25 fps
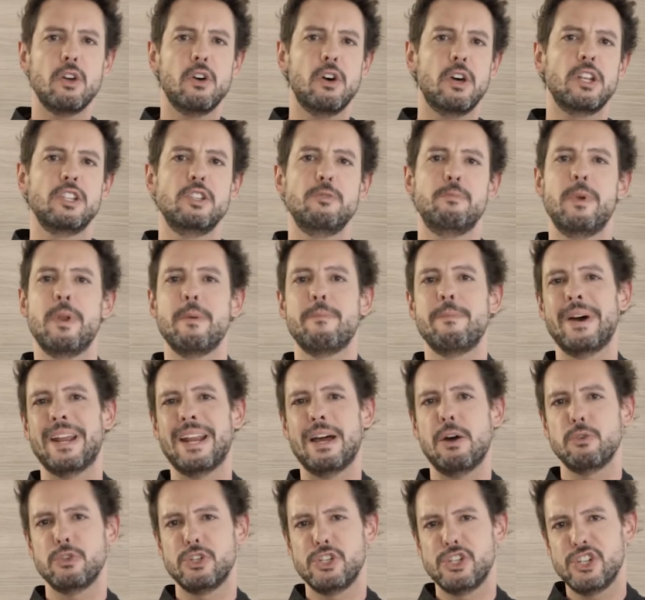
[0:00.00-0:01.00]
é hora de
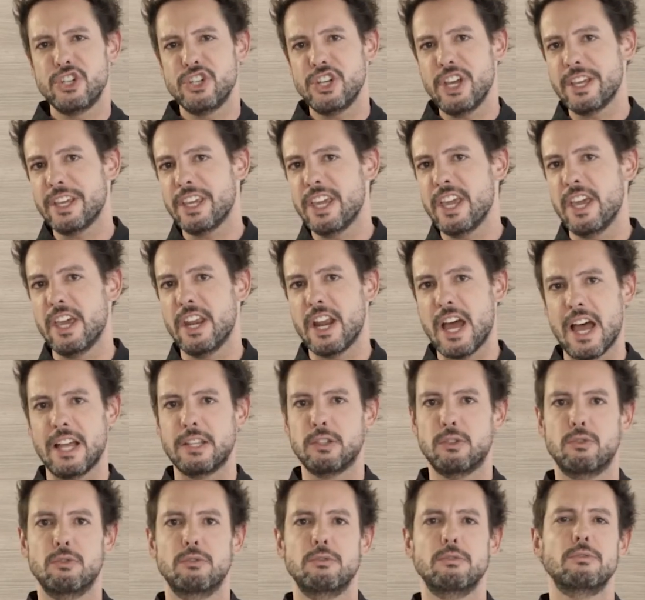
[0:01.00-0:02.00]
preparar o
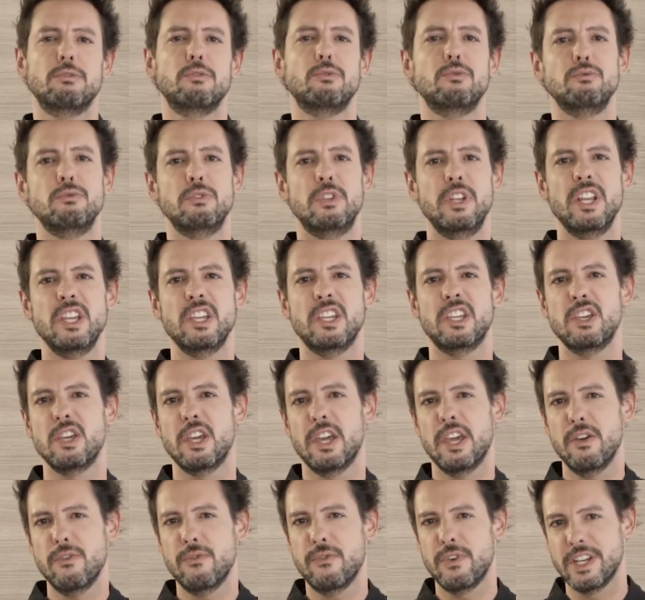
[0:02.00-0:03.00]
shakerato, um drink
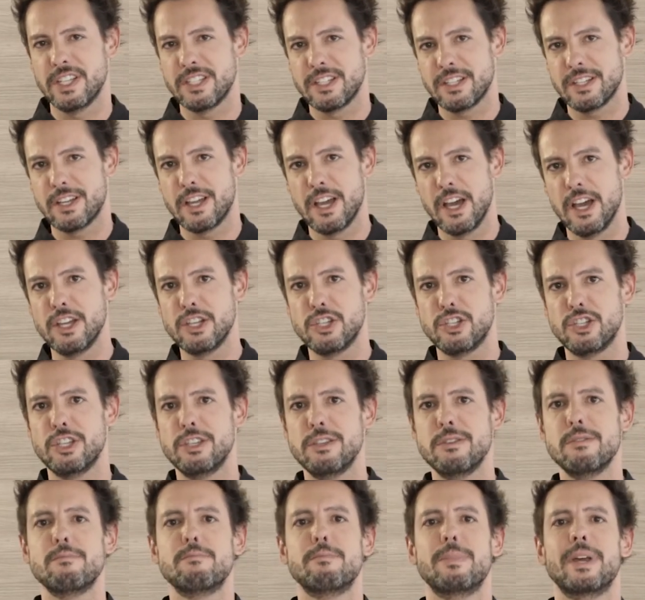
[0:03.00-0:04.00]
refrescante
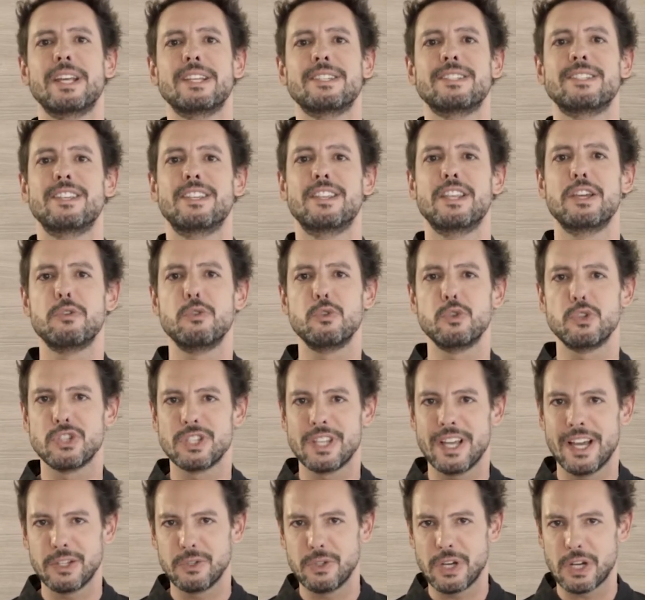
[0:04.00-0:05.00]
para ser
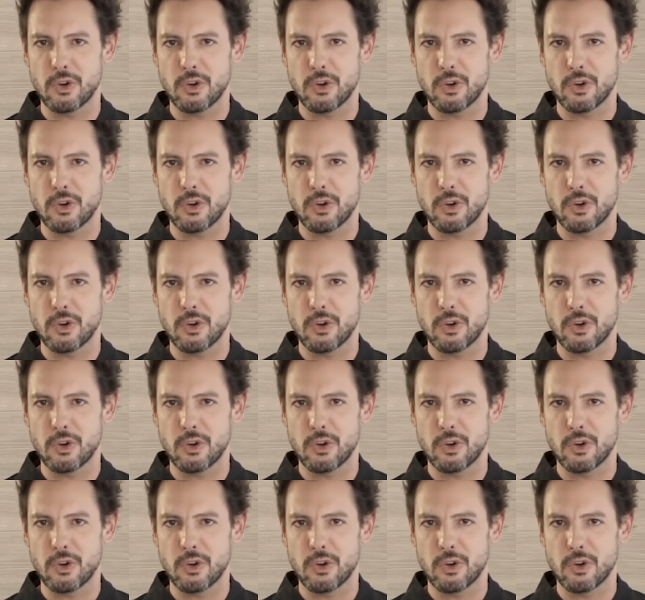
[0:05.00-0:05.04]
degustado